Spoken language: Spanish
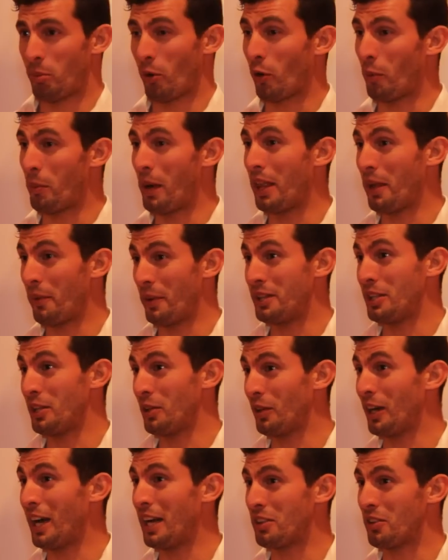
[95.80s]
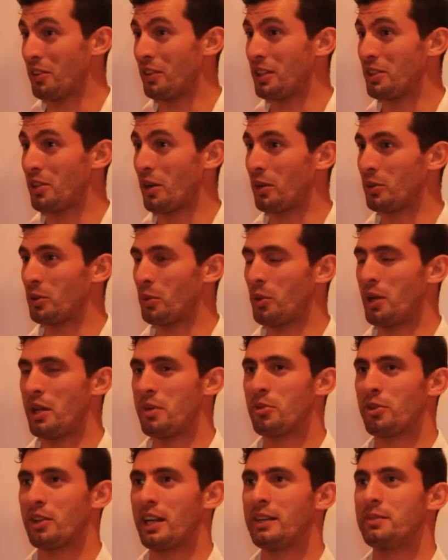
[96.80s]
poco más de 22 años dentro del
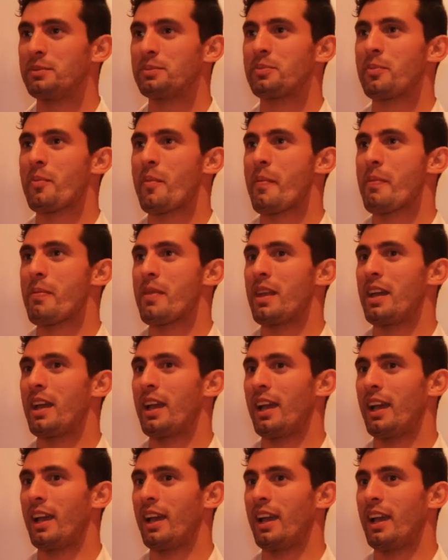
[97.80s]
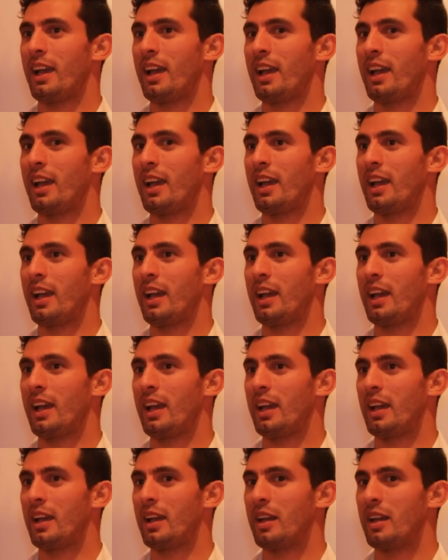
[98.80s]
automovilismo
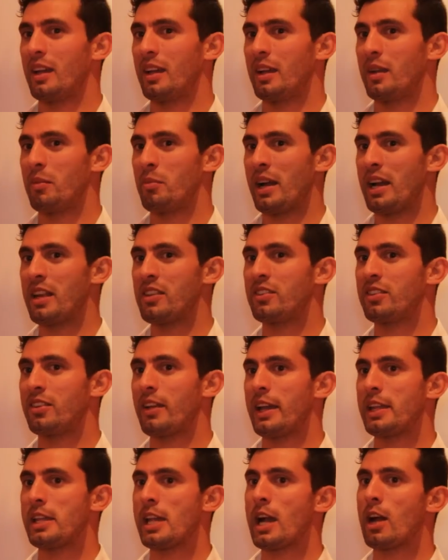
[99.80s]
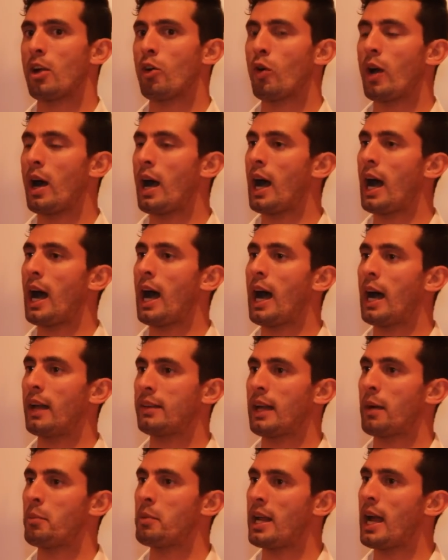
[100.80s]
eh, me han enseñado a,
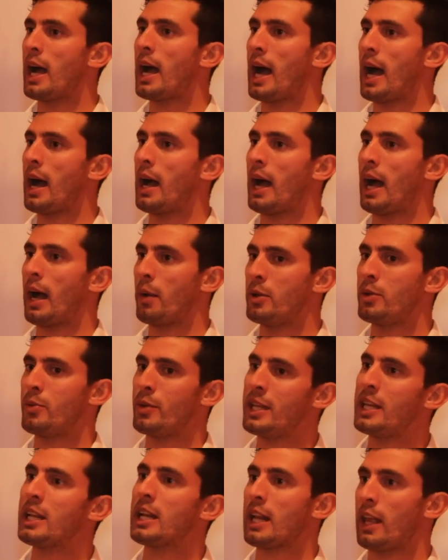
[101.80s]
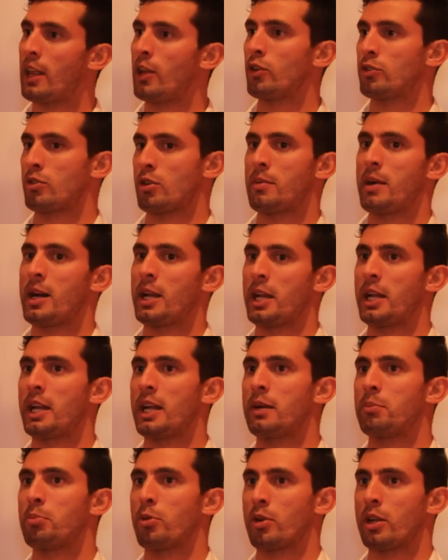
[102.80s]
también a, vivirlas de otra
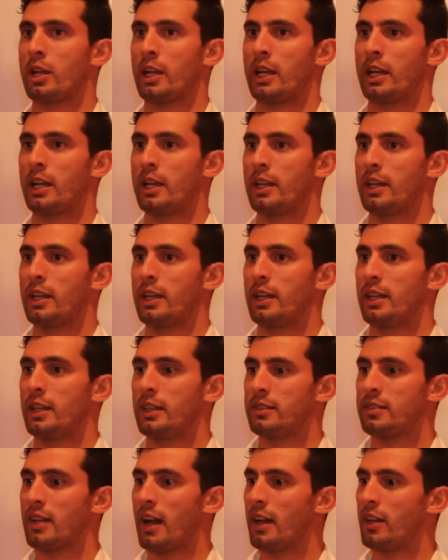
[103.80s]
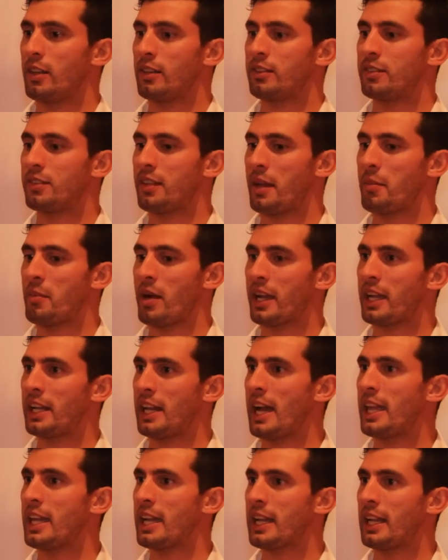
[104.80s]
manera porque sé más que
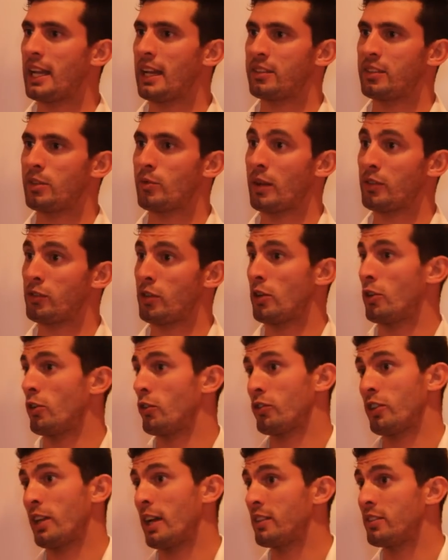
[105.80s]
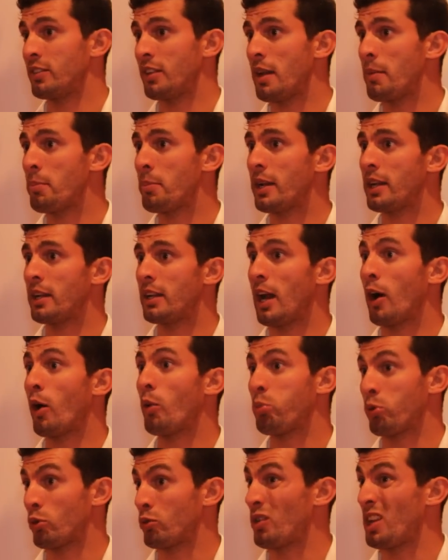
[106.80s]
nadie que las situaciones no se dan siempre, las
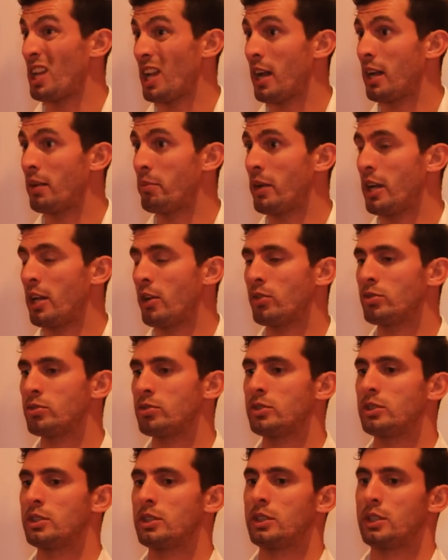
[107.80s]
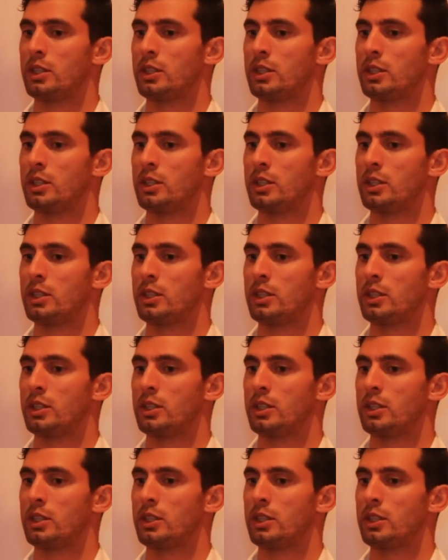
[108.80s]
oportunidades menos.